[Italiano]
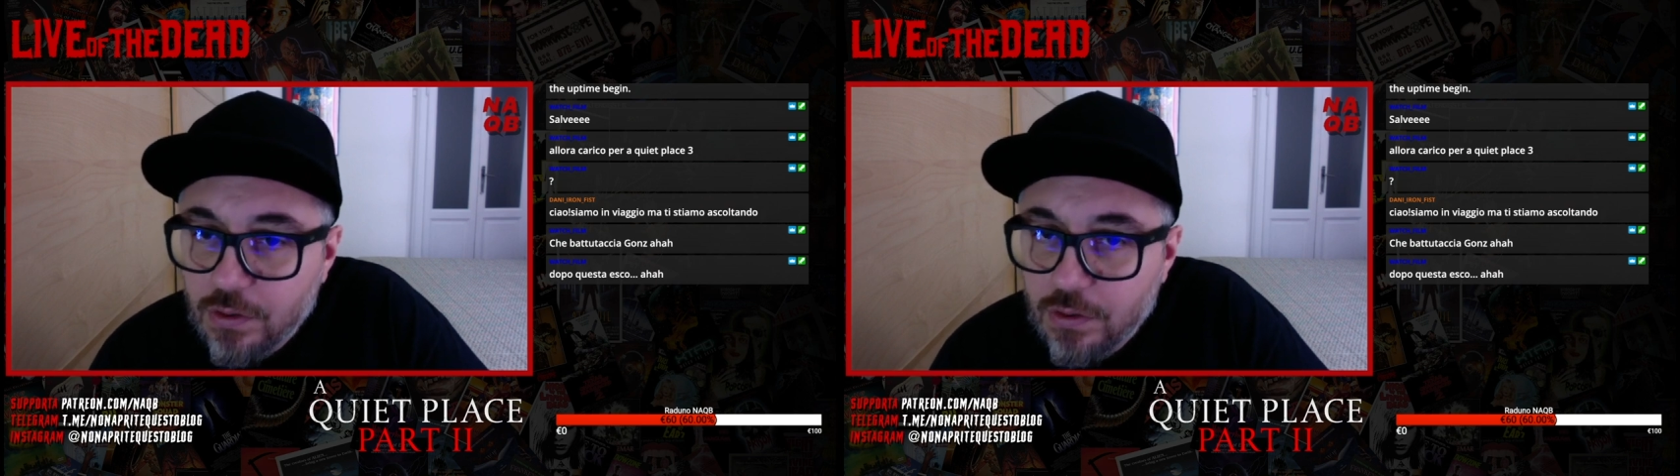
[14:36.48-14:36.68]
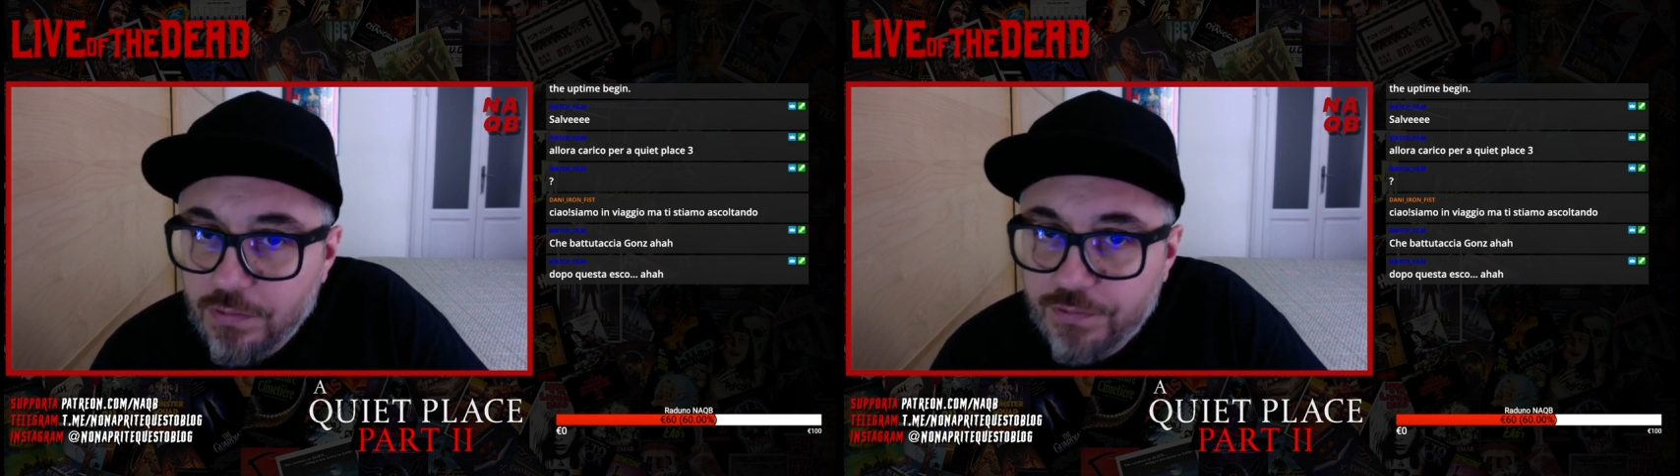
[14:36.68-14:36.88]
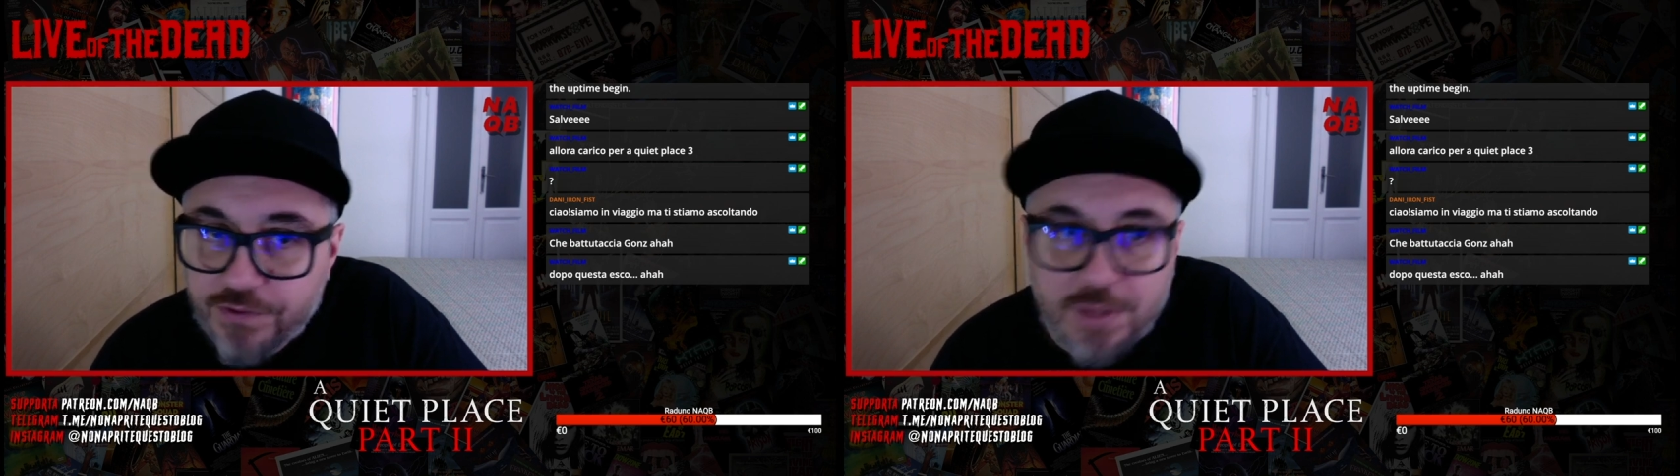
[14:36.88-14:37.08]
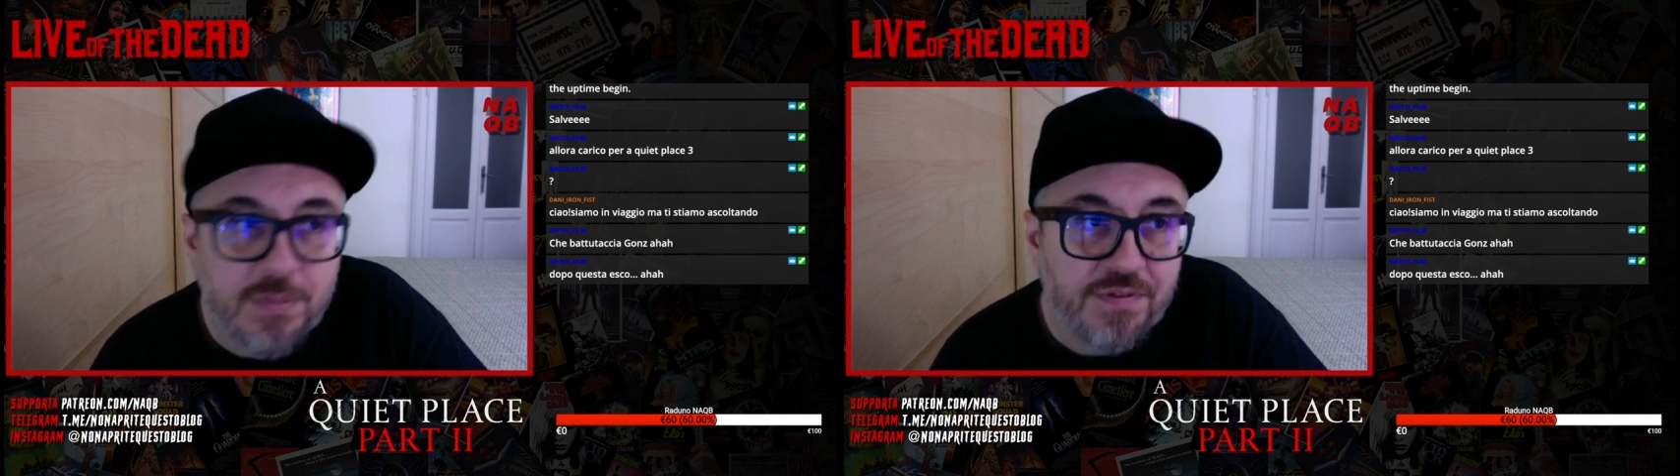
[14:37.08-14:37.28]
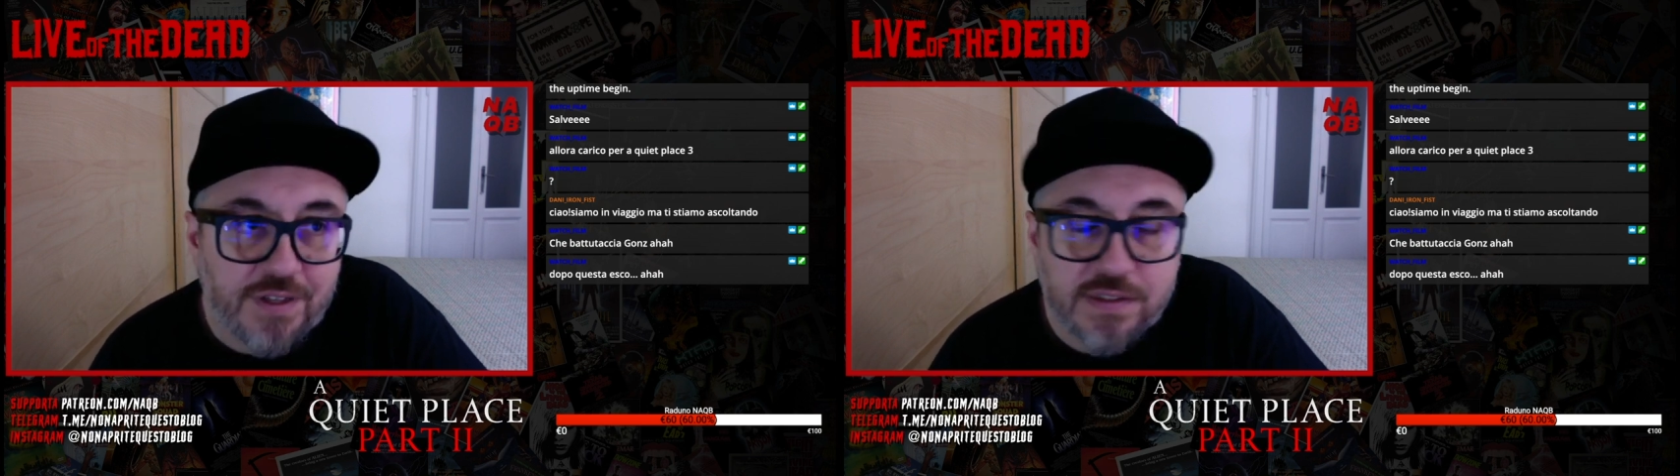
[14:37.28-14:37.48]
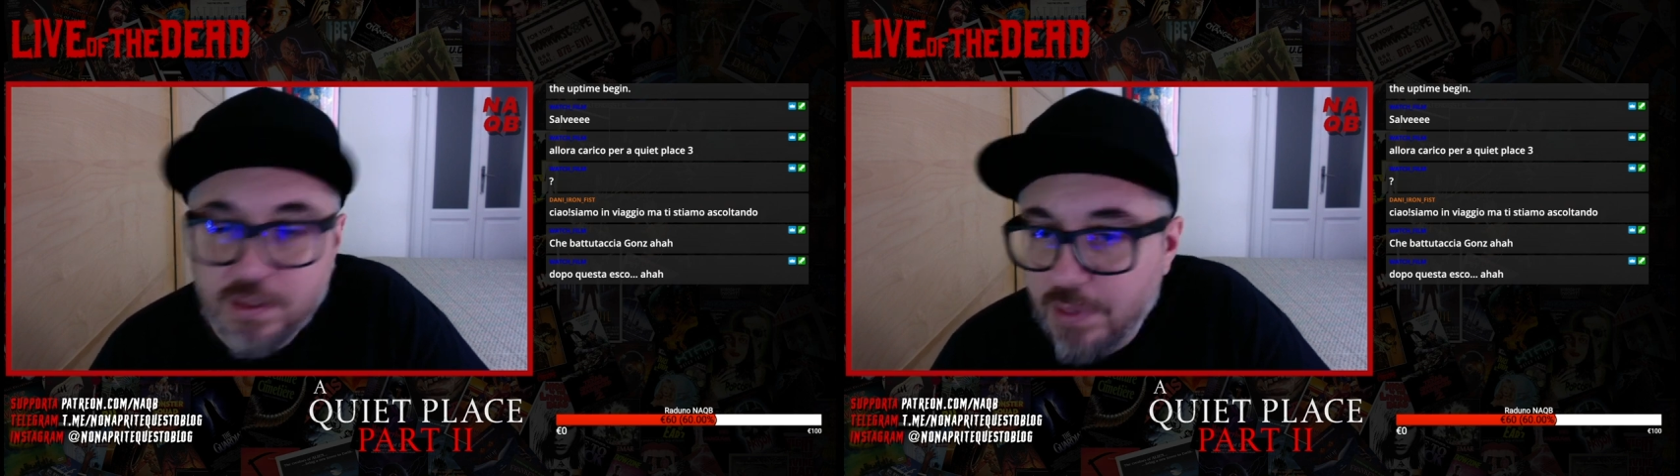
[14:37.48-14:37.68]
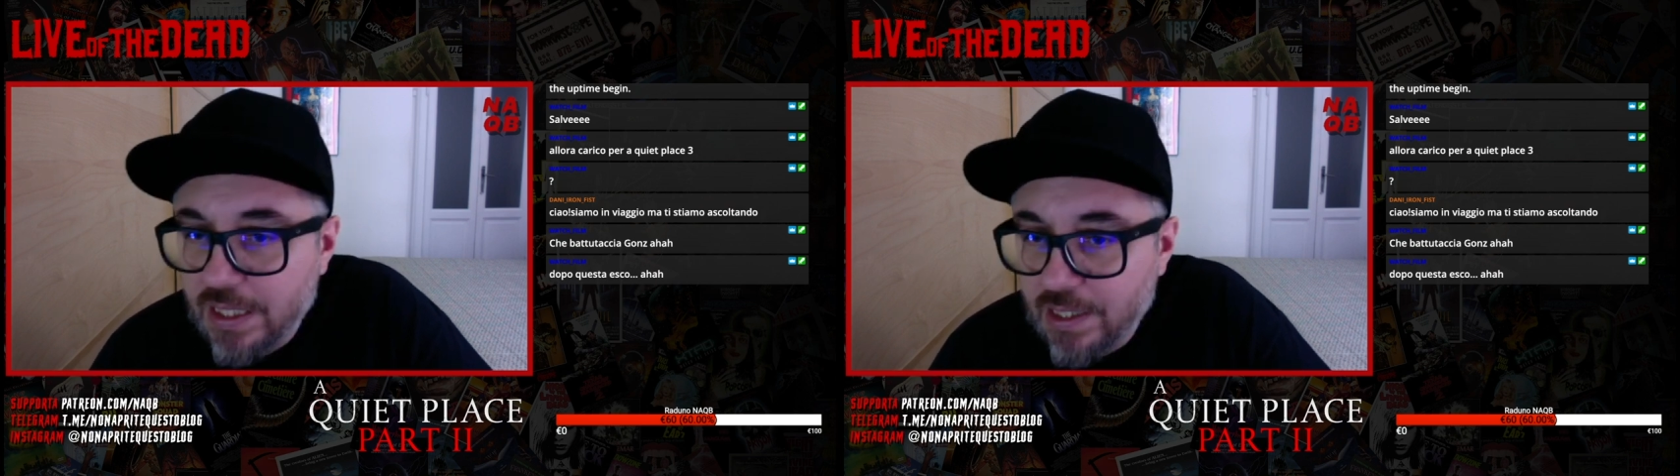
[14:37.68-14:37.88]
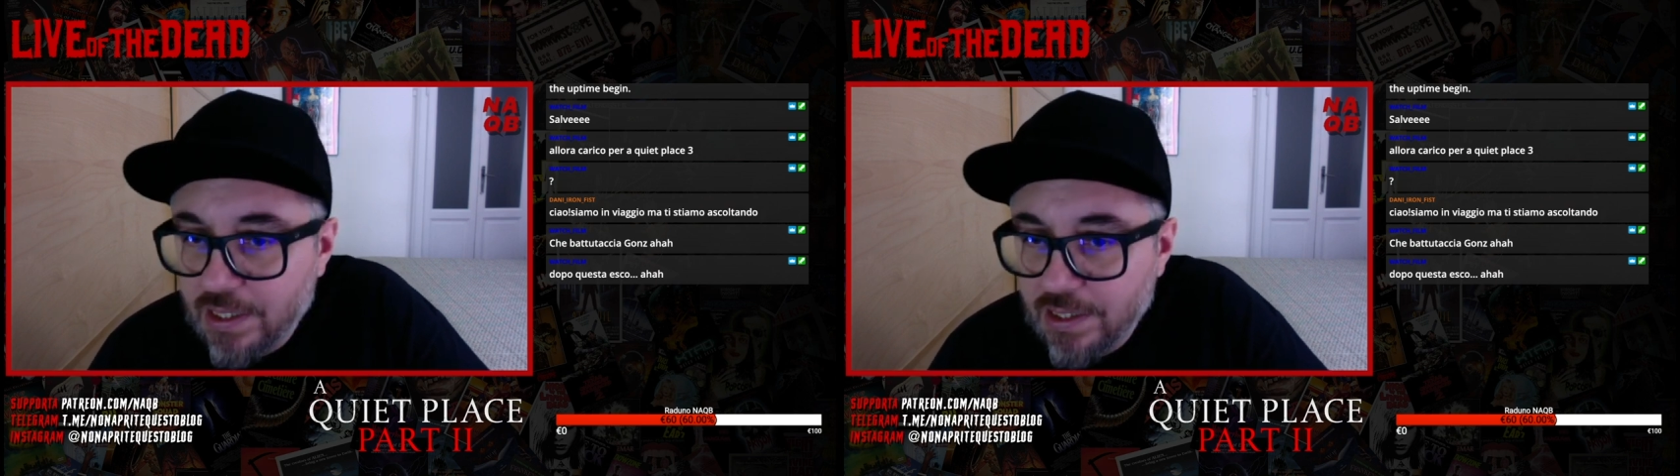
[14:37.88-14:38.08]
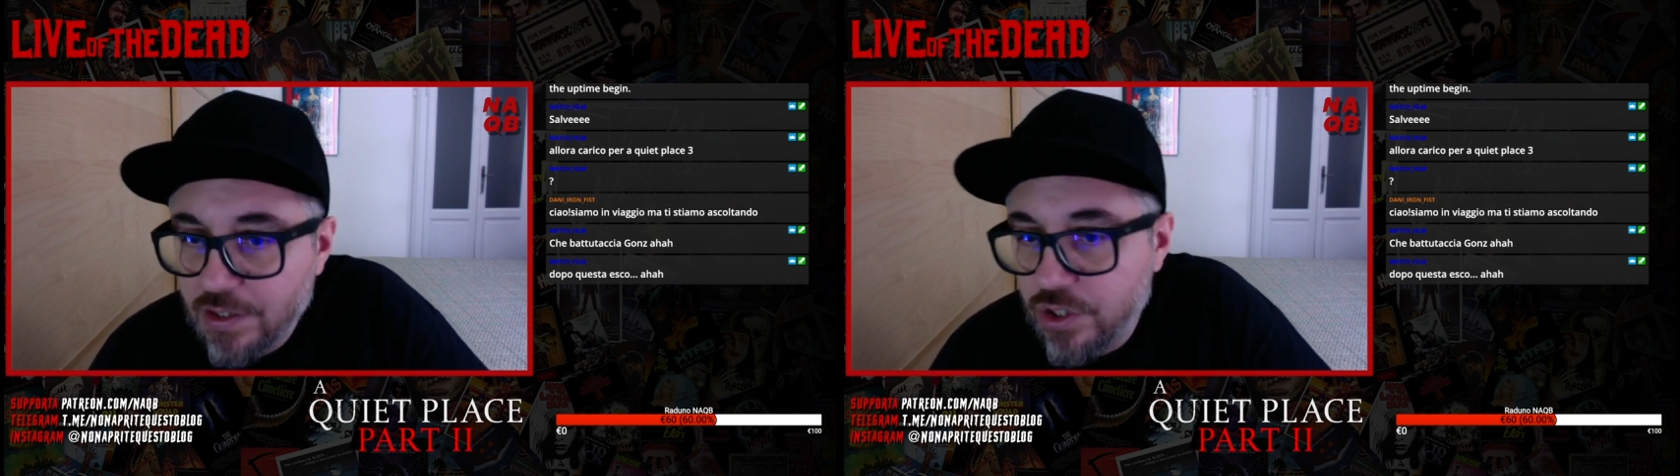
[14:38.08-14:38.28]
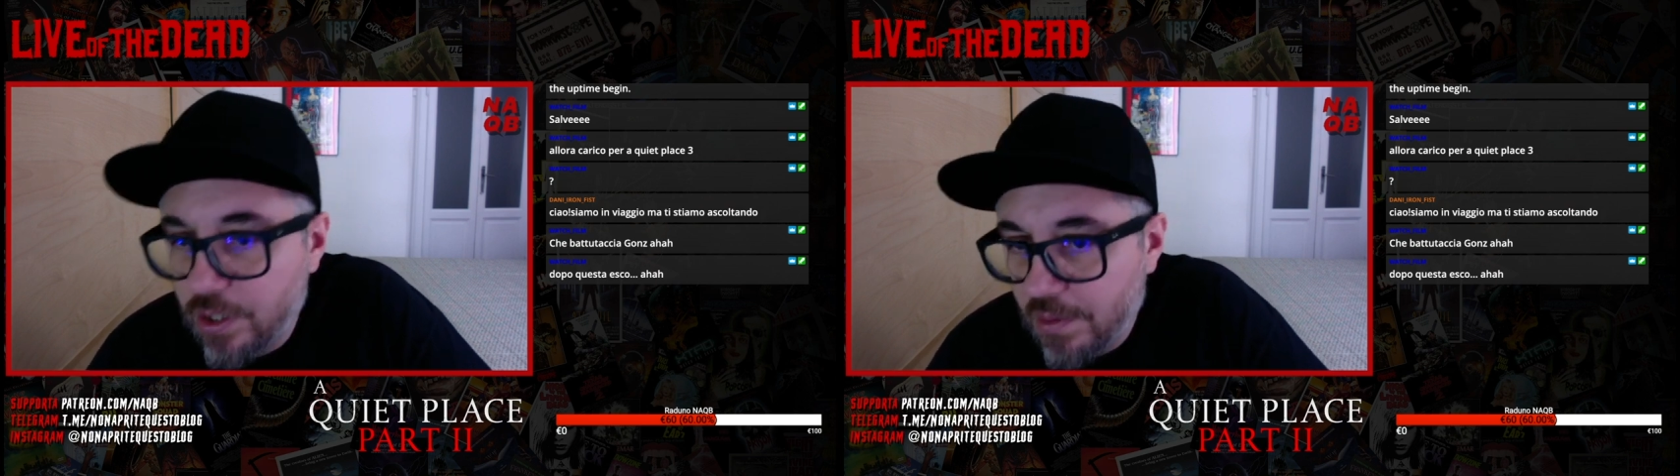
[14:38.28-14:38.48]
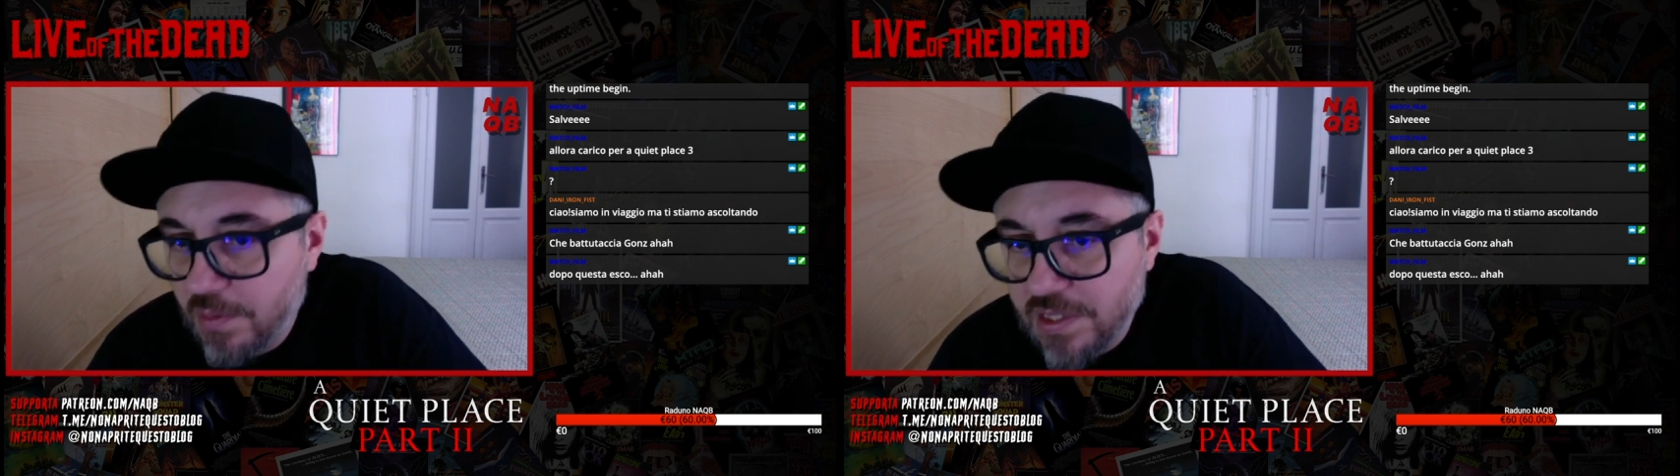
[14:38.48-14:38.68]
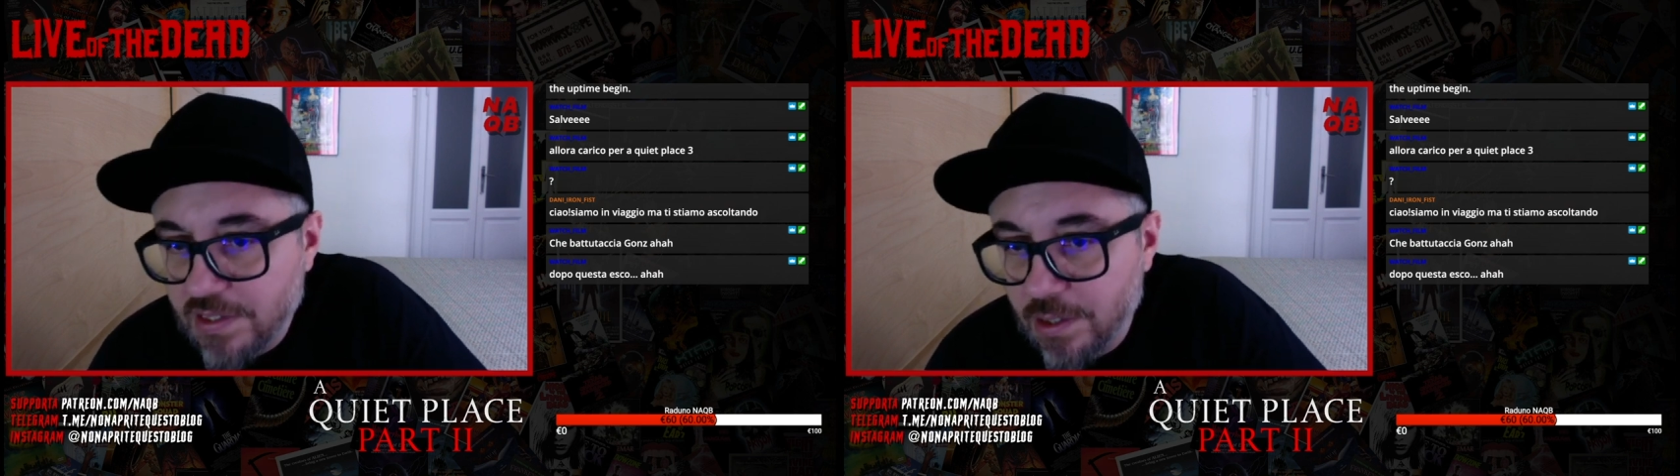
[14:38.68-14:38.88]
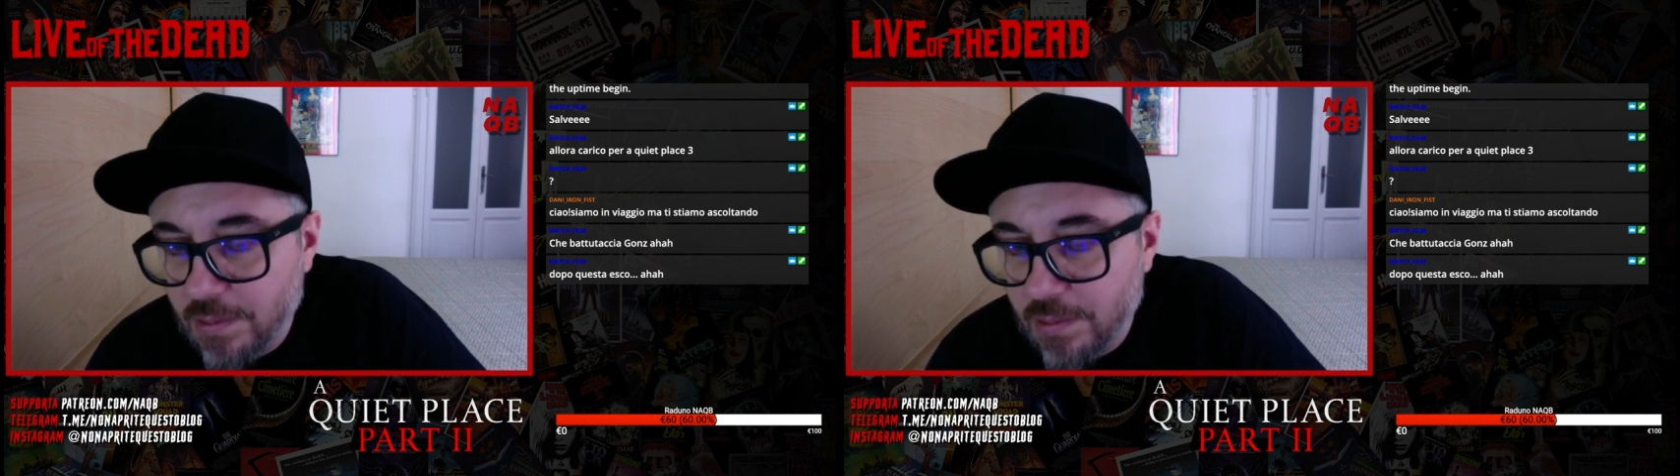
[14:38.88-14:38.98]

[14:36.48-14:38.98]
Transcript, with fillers: film fatti bene nel cinema mainstream,